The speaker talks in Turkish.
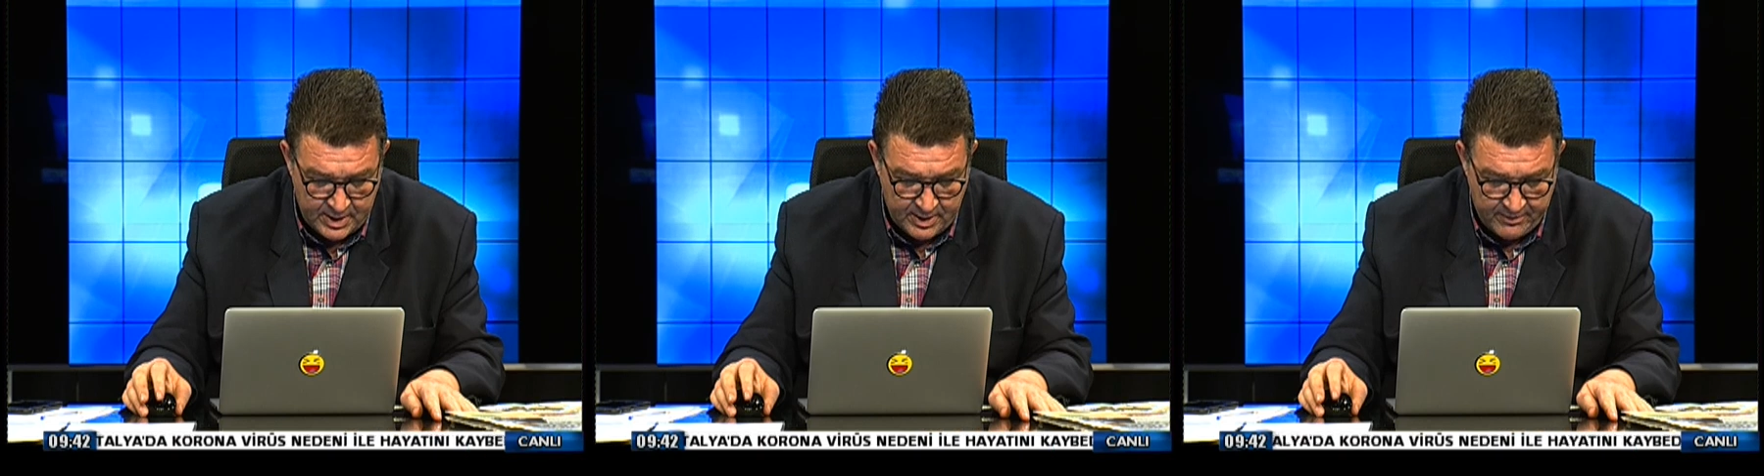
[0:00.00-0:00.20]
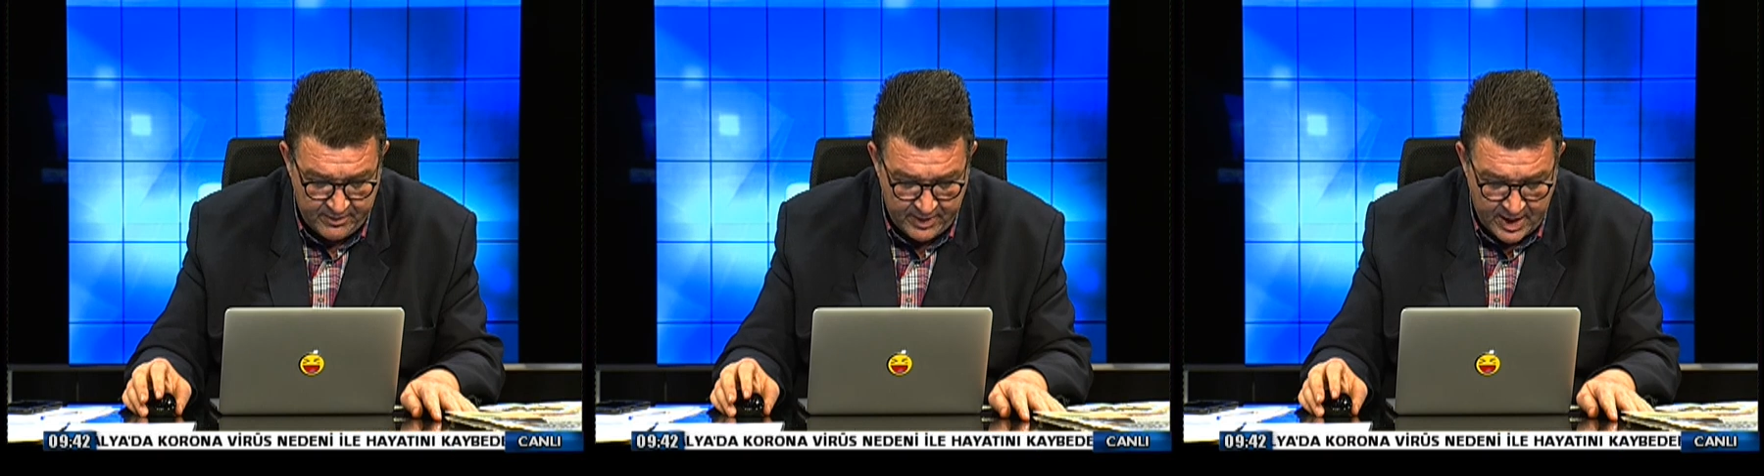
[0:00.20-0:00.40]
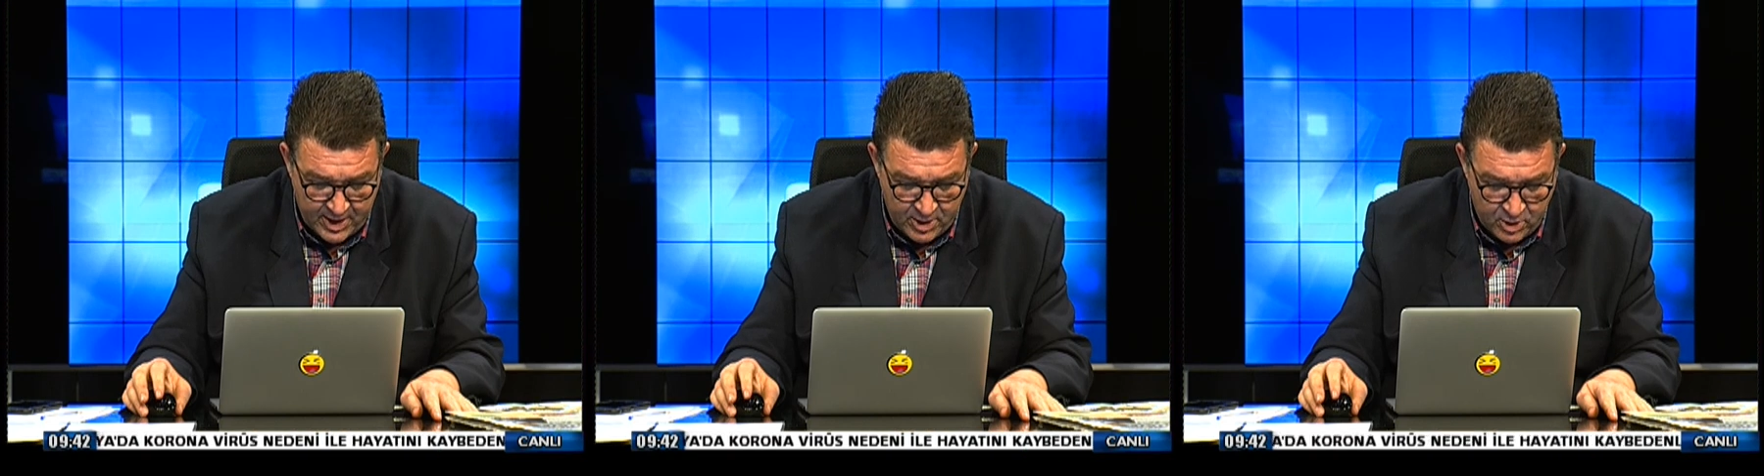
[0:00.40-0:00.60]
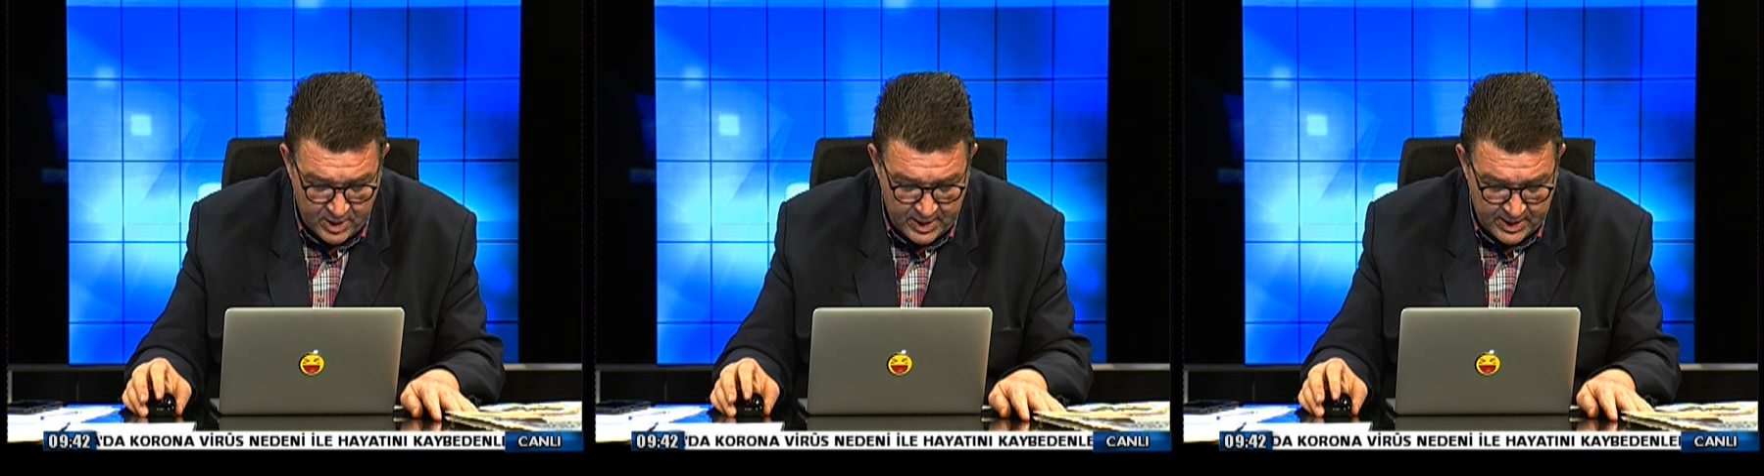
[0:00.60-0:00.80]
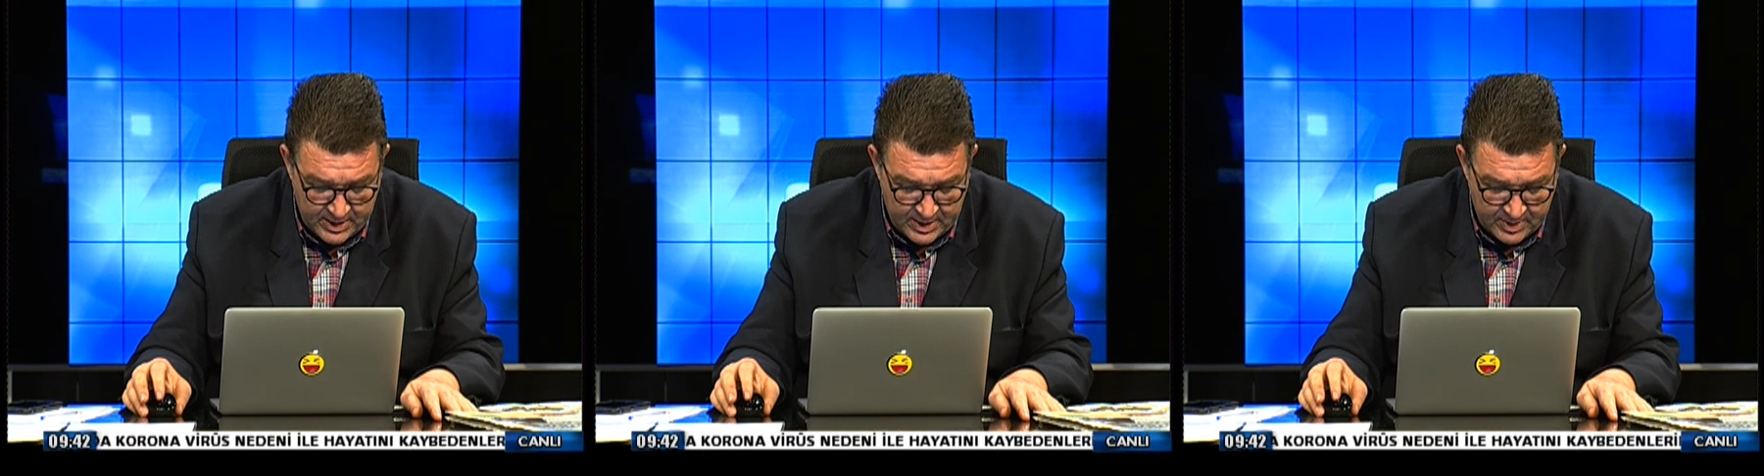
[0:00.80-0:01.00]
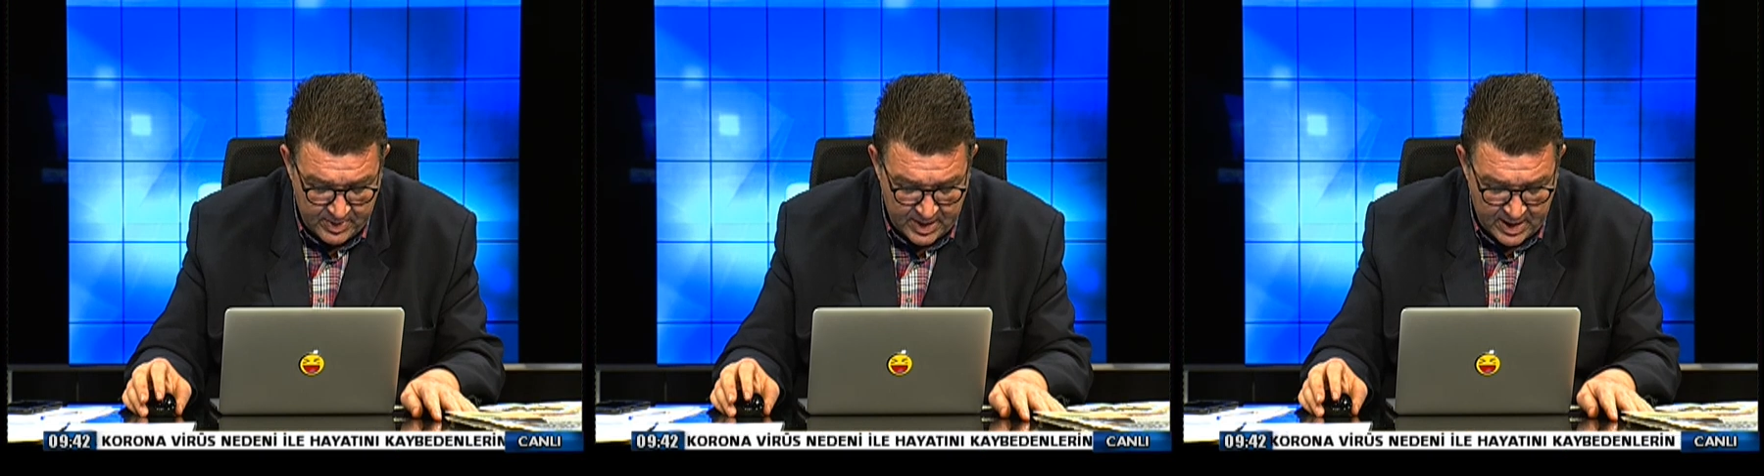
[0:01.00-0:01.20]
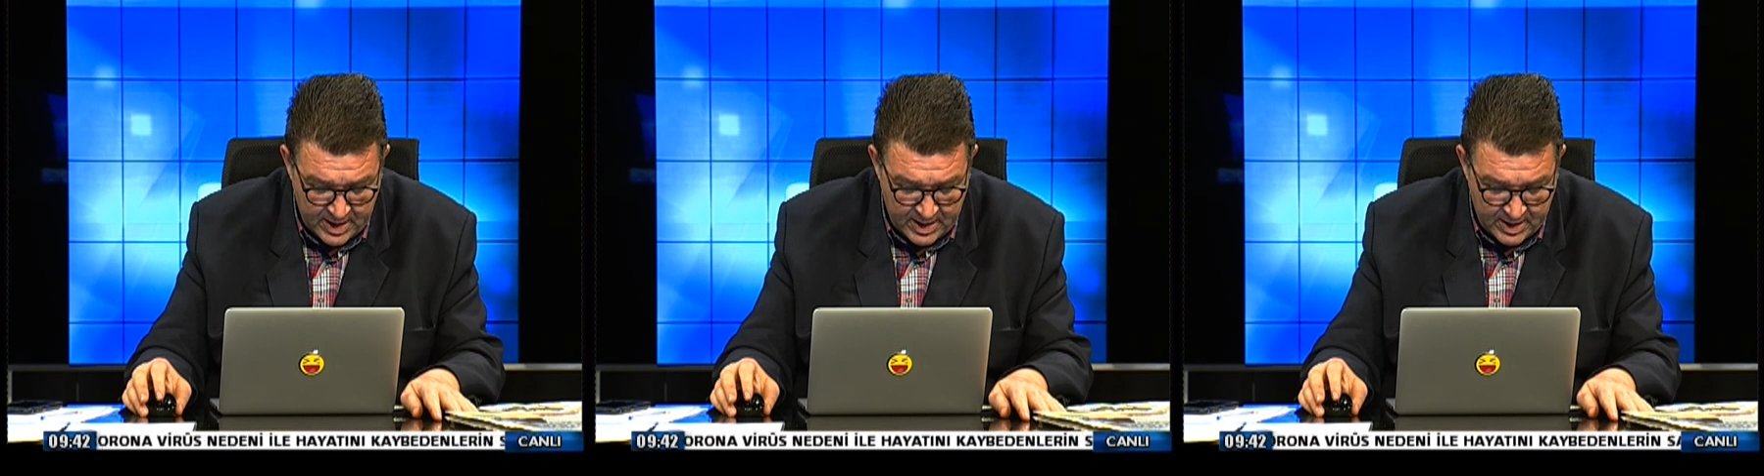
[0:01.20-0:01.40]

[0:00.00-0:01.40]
veya yönlendirmeye